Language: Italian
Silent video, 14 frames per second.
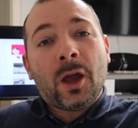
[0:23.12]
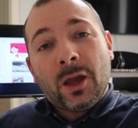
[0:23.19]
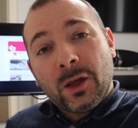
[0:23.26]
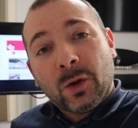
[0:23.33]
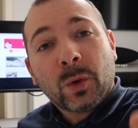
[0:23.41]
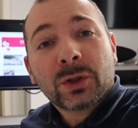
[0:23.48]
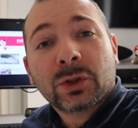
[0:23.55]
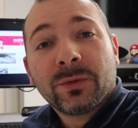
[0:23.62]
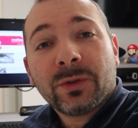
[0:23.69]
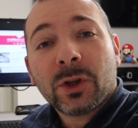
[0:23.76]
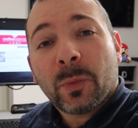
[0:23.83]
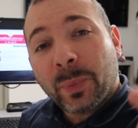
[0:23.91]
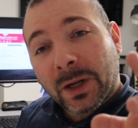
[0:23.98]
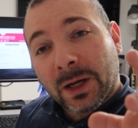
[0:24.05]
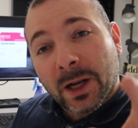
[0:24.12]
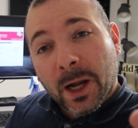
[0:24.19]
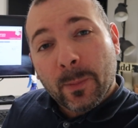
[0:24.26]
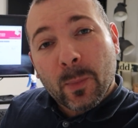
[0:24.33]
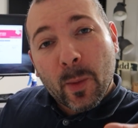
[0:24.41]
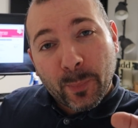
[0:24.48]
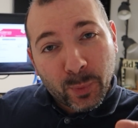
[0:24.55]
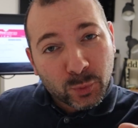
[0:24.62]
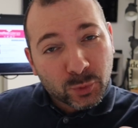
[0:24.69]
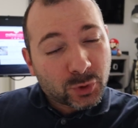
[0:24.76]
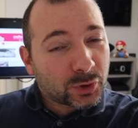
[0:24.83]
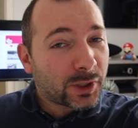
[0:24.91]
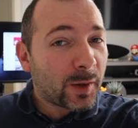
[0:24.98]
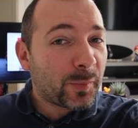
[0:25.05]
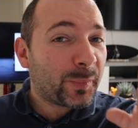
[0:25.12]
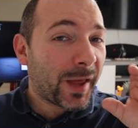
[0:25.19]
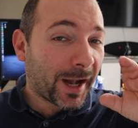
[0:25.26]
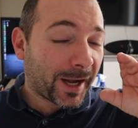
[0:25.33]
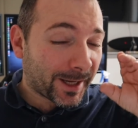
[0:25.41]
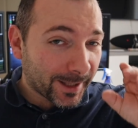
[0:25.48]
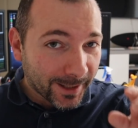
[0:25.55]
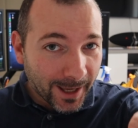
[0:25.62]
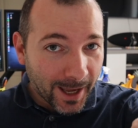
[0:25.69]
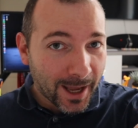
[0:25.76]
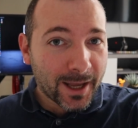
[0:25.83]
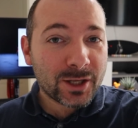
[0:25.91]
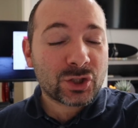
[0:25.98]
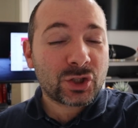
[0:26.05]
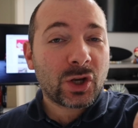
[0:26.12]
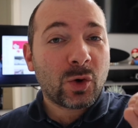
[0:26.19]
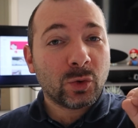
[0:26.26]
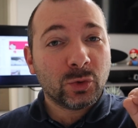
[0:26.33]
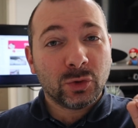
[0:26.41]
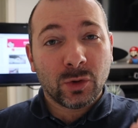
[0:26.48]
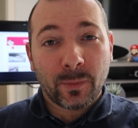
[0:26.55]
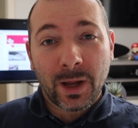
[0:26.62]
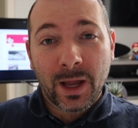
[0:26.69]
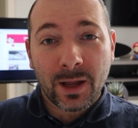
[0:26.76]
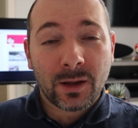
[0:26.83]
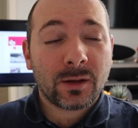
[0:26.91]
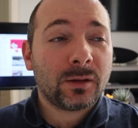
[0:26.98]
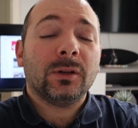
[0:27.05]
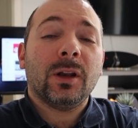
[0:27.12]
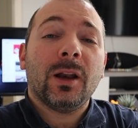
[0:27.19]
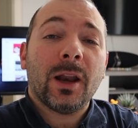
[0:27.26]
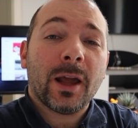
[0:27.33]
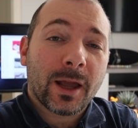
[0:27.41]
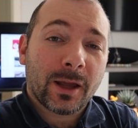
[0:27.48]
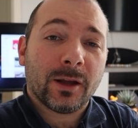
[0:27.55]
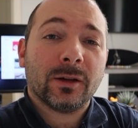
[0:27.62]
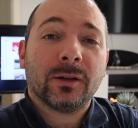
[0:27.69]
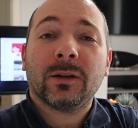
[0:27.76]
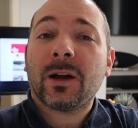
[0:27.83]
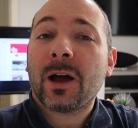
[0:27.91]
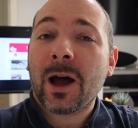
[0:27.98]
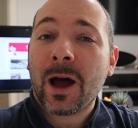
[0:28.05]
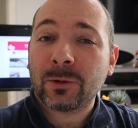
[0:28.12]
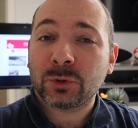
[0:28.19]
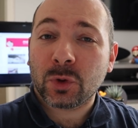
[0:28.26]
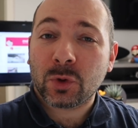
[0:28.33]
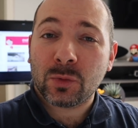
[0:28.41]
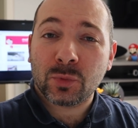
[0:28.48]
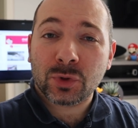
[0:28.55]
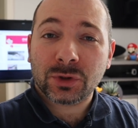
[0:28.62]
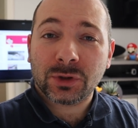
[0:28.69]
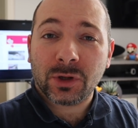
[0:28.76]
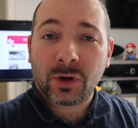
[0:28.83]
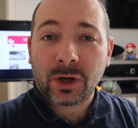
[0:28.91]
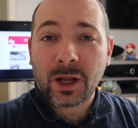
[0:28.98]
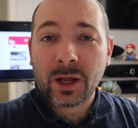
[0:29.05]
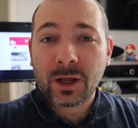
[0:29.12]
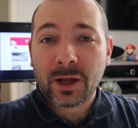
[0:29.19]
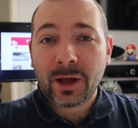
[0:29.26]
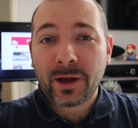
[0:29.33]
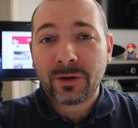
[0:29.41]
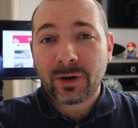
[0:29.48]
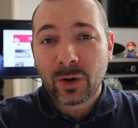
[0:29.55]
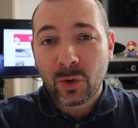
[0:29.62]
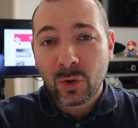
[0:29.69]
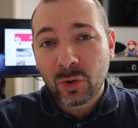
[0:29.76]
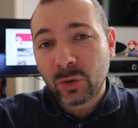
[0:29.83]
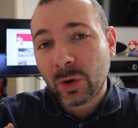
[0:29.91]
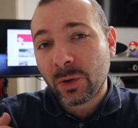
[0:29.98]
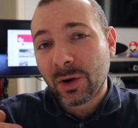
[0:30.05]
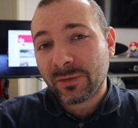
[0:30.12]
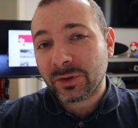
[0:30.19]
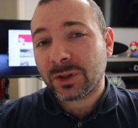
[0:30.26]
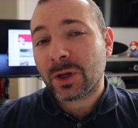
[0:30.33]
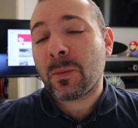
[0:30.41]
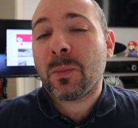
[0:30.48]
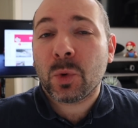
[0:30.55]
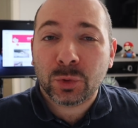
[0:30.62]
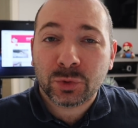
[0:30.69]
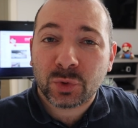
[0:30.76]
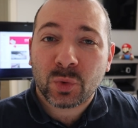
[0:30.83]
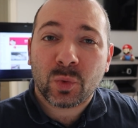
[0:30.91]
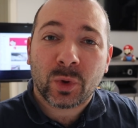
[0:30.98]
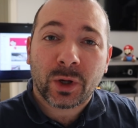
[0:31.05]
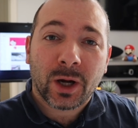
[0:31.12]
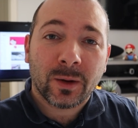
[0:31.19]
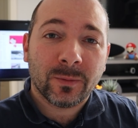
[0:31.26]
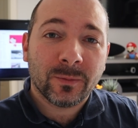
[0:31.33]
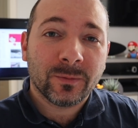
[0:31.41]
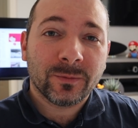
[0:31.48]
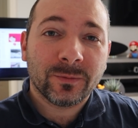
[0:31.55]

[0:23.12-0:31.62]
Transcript: In questo video parleremo appunto del perché, secondo me, le combustione avranno ancora una vita molto lunga.